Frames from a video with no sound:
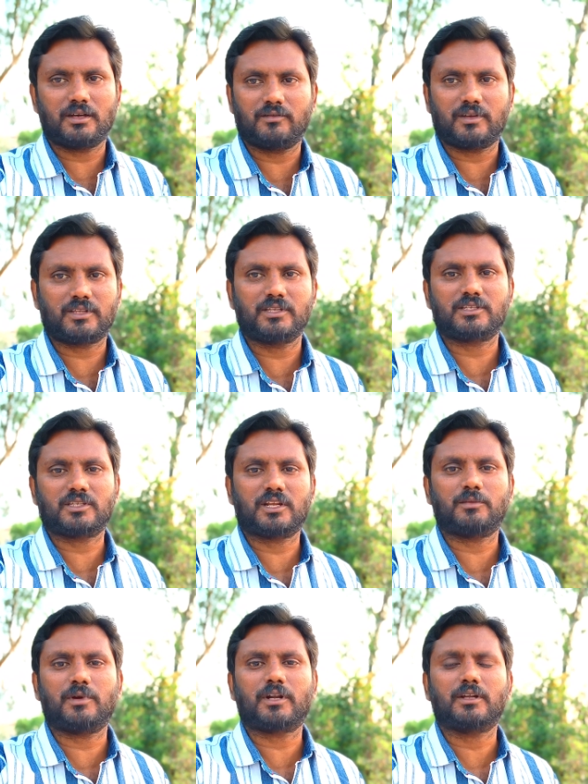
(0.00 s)
వర్తించదు
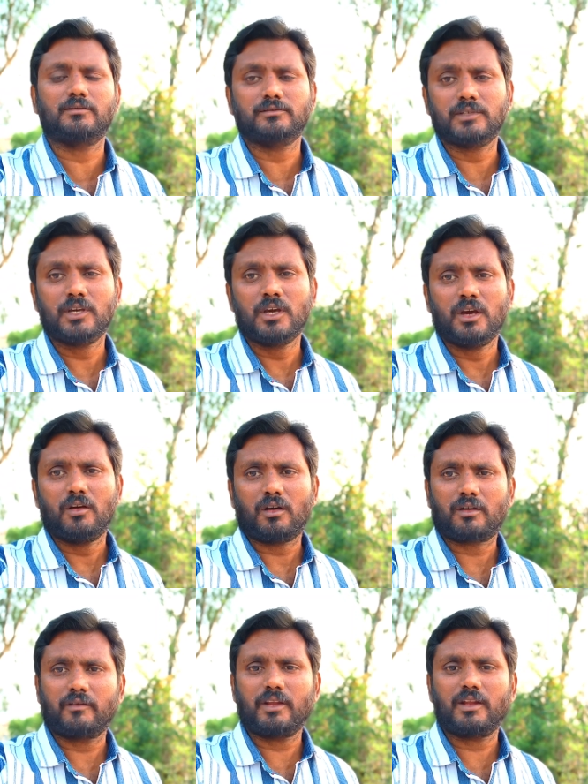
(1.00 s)
వర్తించదనమాట
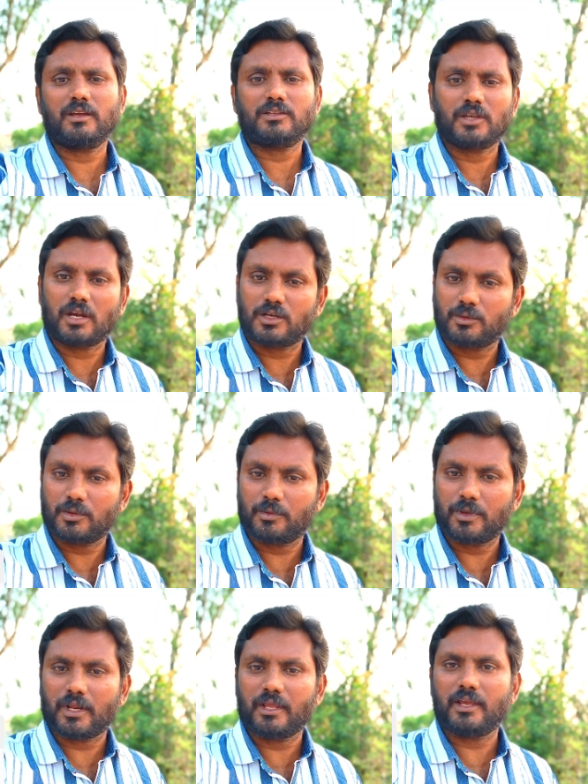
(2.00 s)
ఒకవేళ చార్ట్
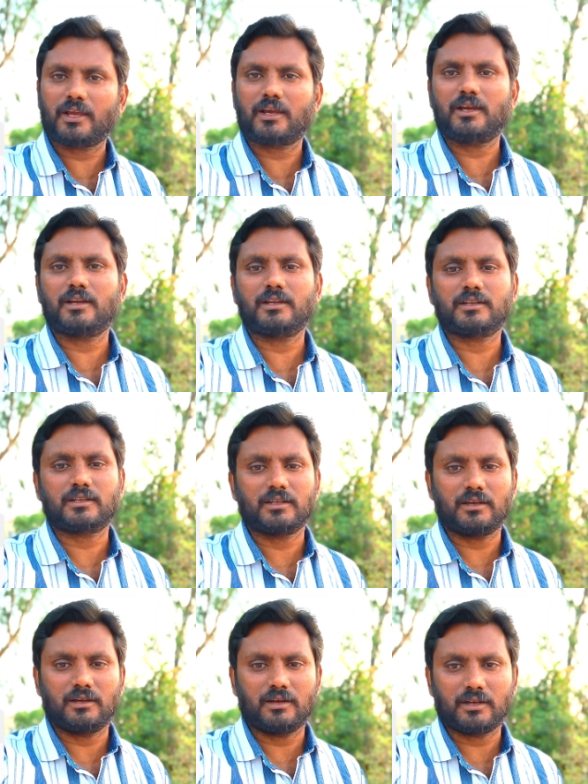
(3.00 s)
ప్రిపేర్ అయ్యాక
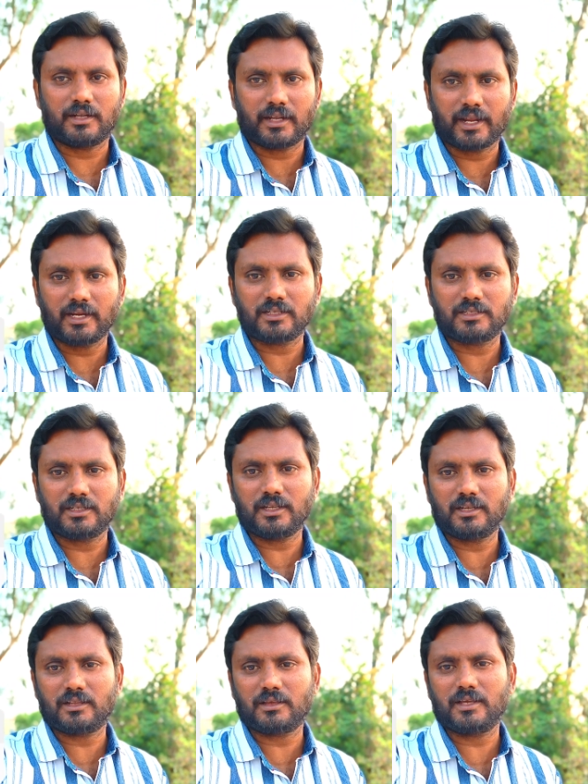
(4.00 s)
టికెట్
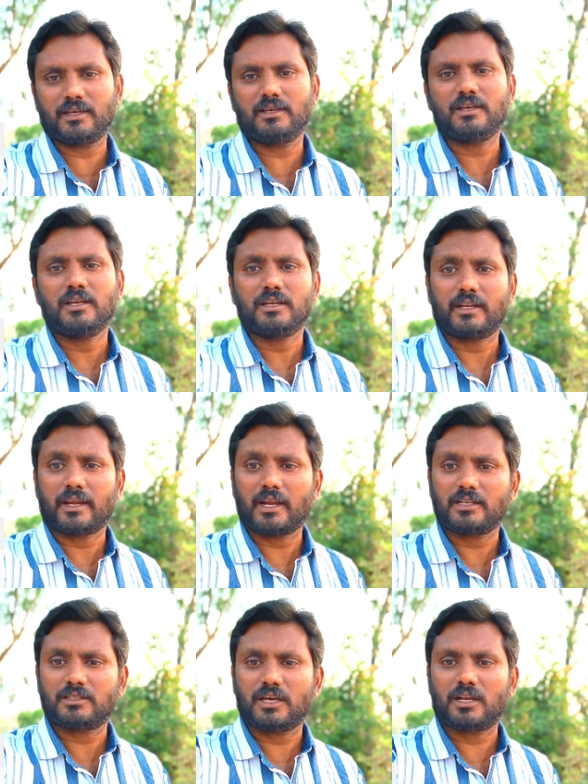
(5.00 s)
చిరిగితే
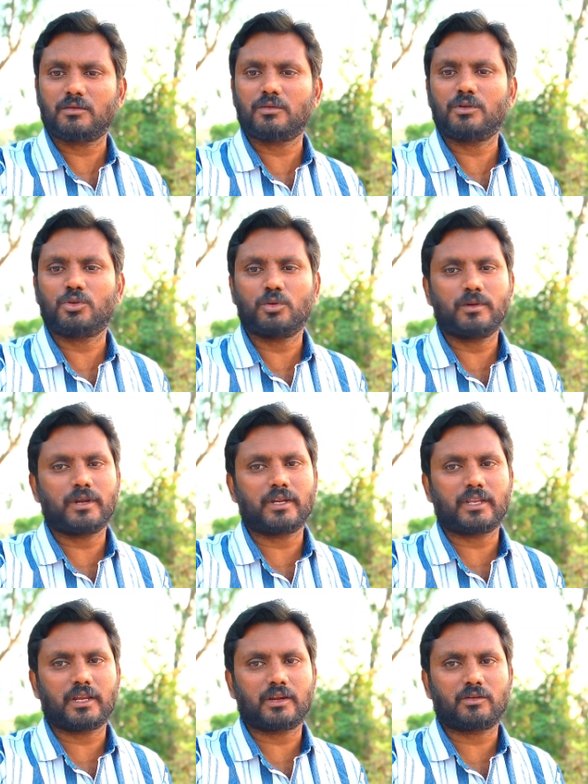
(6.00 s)
టికెట్ స్థానంలో డూప్లికేట్
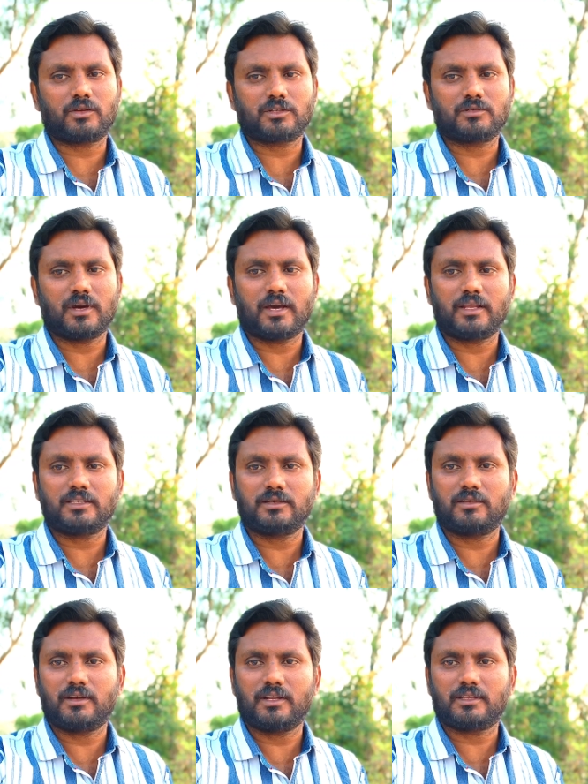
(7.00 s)
టికెట్ కోసం ఆర్ఎస్సీ
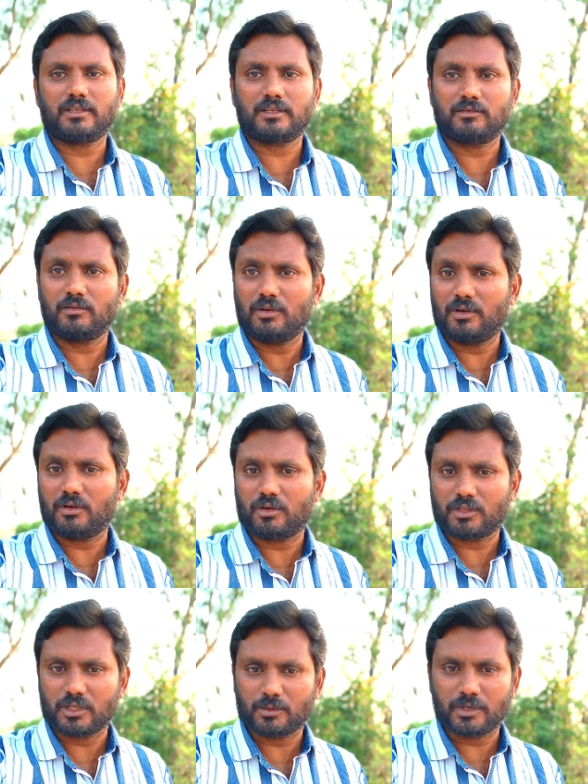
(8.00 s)
వాళ్ళు అయితే
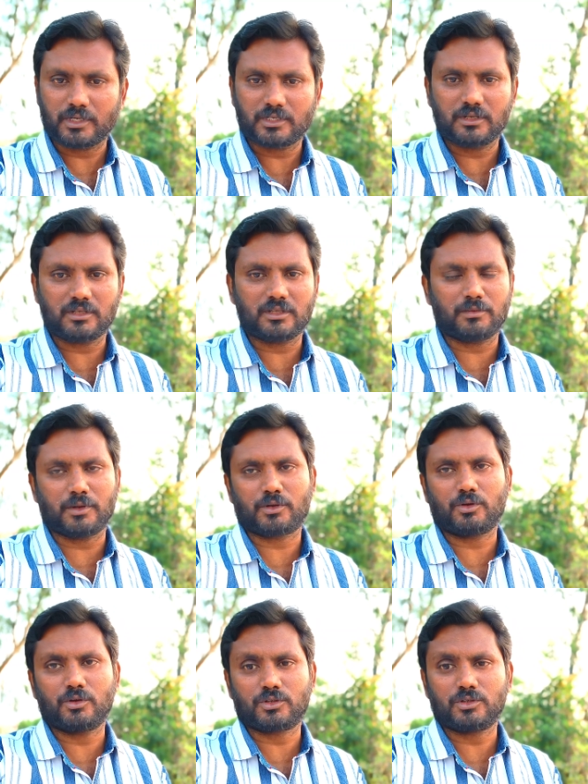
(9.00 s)
కొత్త అప్లికేషన్ అయితే
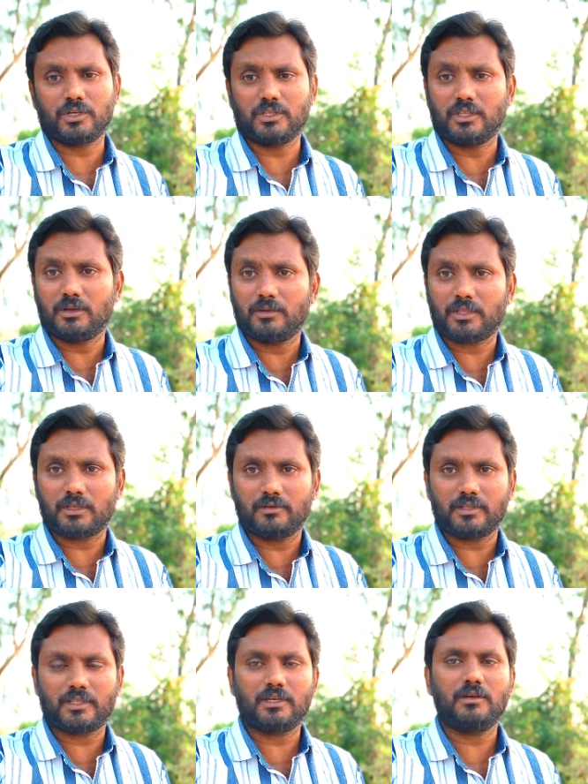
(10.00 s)
పెట్టుకోవచ్చు ఇందు నిమిత్తం
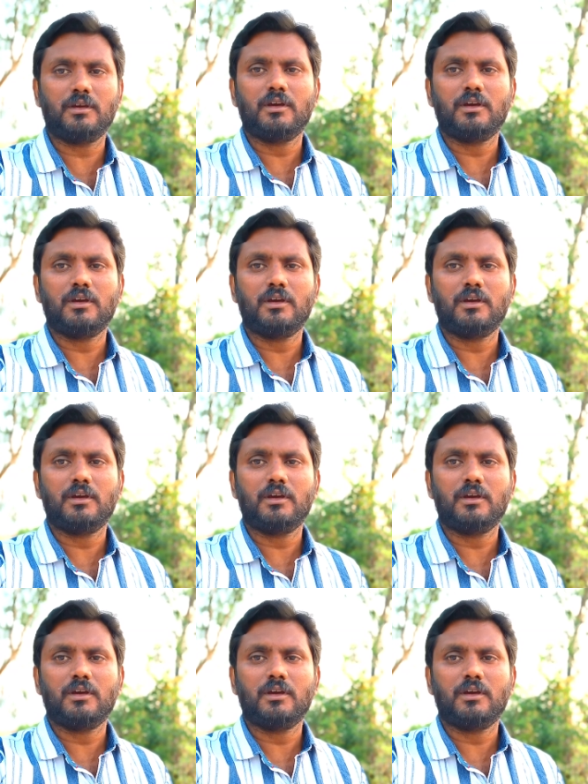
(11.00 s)
అయితే